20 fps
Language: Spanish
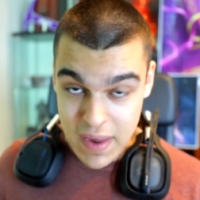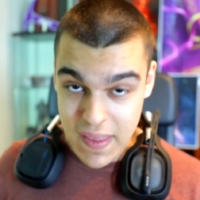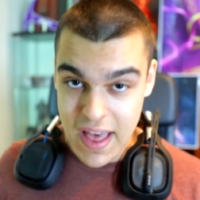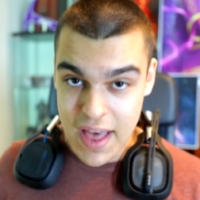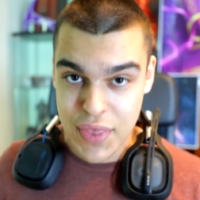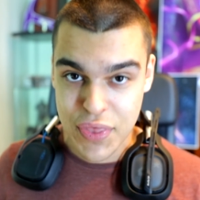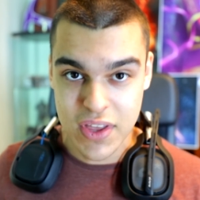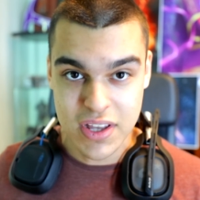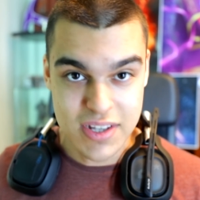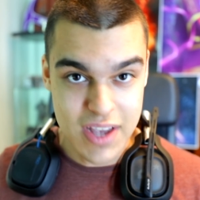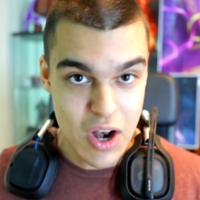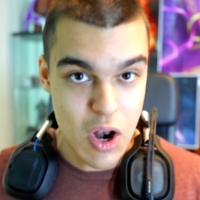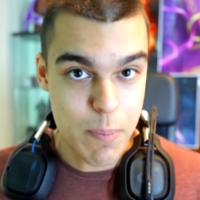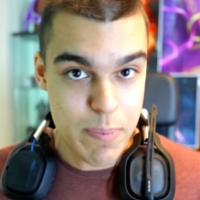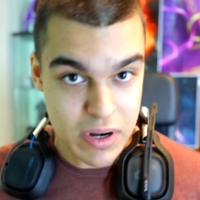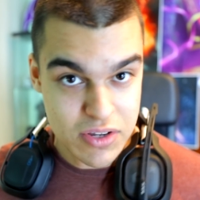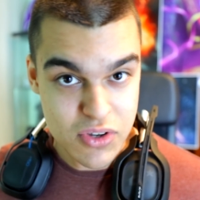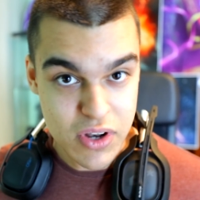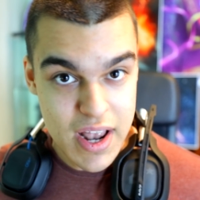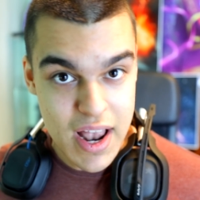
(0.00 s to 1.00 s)
verdad es que lo
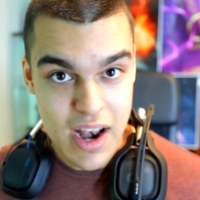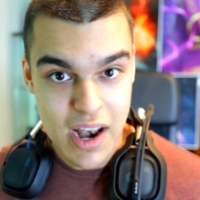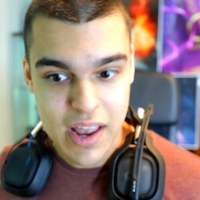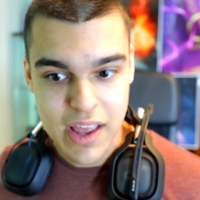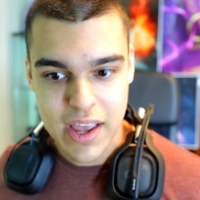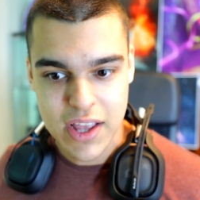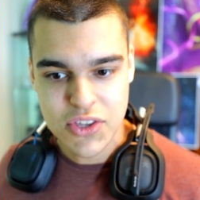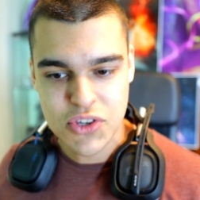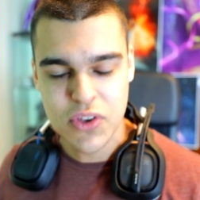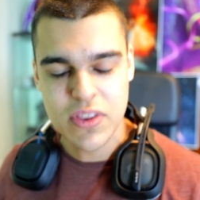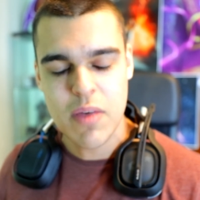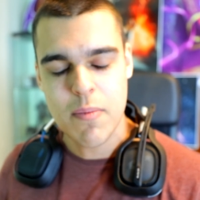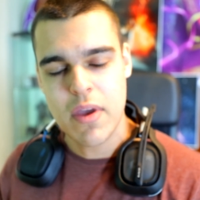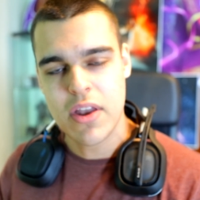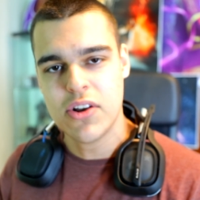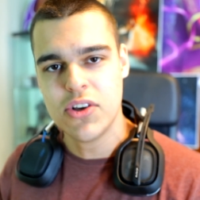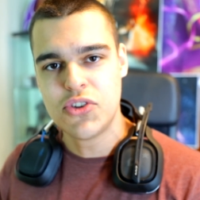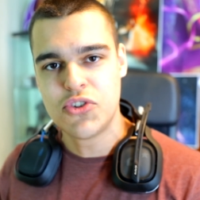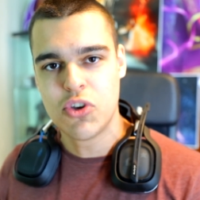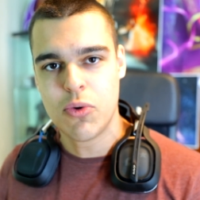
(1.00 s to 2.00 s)
personal echo de
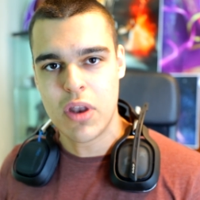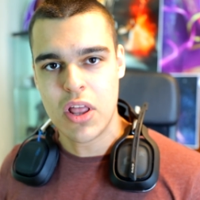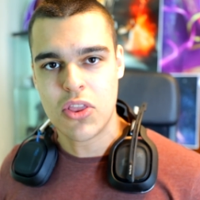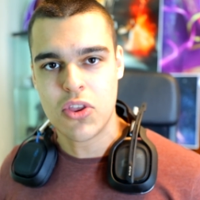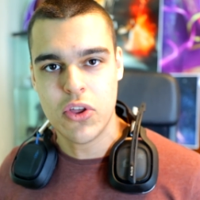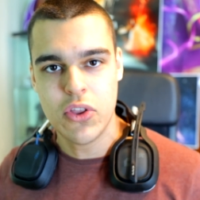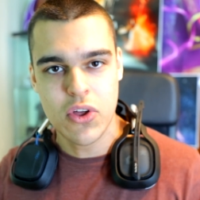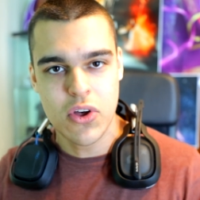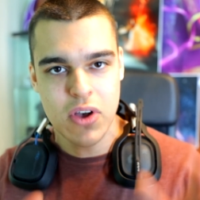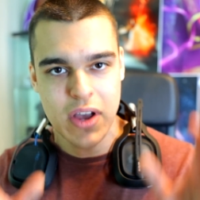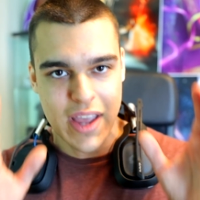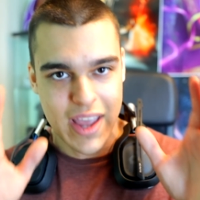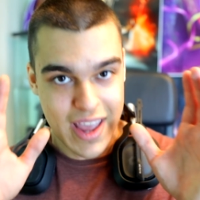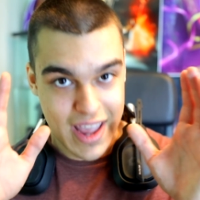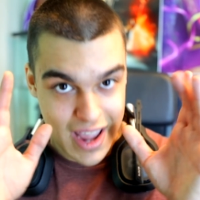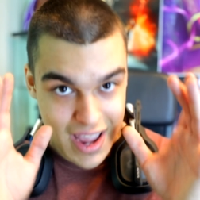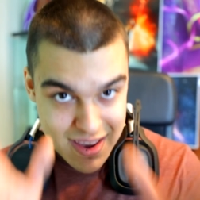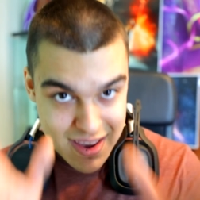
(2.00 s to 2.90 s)
menos sobre todo que